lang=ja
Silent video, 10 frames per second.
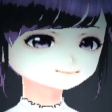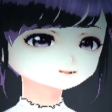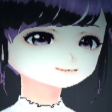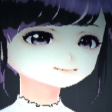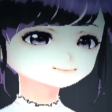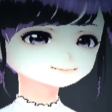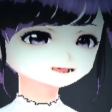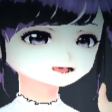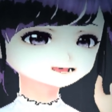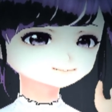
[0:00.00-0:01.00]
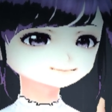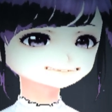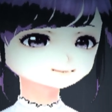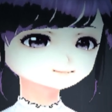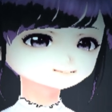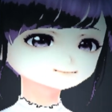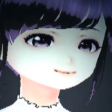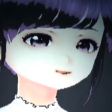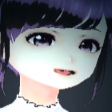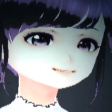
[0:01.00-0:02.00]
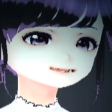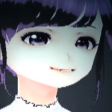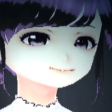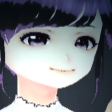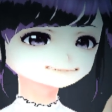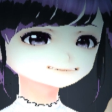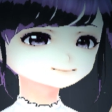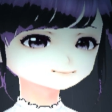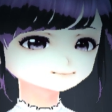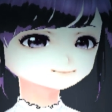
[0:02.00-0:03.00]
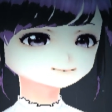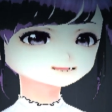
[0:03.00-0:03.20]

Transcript: その提灯のろうそくに、